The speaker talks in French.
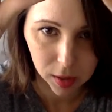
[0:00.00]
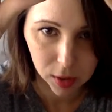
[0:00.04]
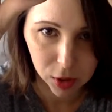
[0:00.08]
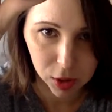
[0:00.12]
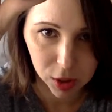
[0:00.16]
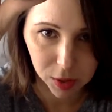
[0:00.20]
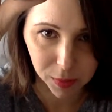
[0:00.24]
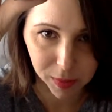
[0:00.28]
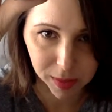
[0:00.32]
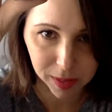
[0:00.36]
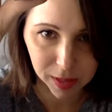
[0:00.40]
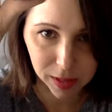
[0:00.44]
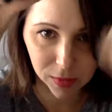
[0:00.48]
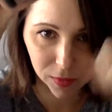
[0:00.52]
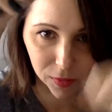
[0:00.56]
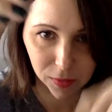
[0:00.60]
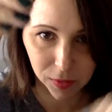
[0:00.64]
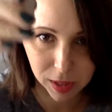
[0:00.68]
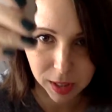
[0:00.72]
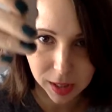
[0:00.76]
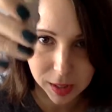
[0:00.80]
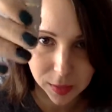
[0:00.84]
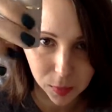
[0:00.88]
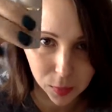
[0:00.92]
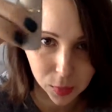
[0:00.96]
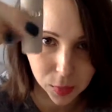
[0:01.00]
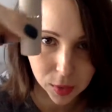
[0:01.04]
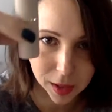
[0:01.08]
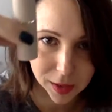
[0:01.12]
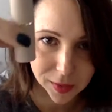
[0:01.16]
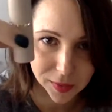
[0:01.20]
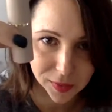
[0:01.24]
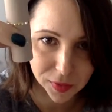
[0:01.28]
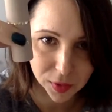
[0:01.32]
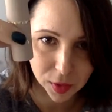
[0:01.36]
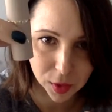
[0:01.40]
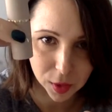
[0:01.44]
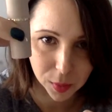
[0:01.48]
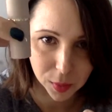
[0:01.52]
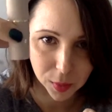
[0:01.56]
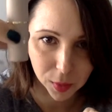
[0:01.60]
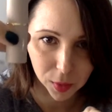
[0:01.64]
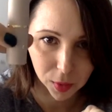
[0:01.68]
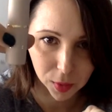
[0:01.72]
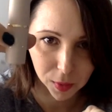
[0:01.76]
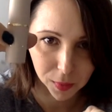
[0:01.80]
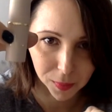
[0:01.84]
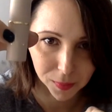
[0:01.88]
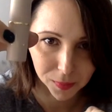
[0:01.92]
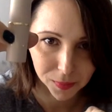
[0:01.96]
Je sais pas si vous voyez un peu la forme
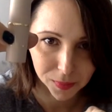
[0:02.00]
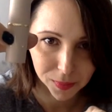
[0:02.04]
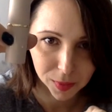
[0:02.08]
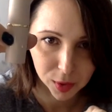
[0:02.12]
euh,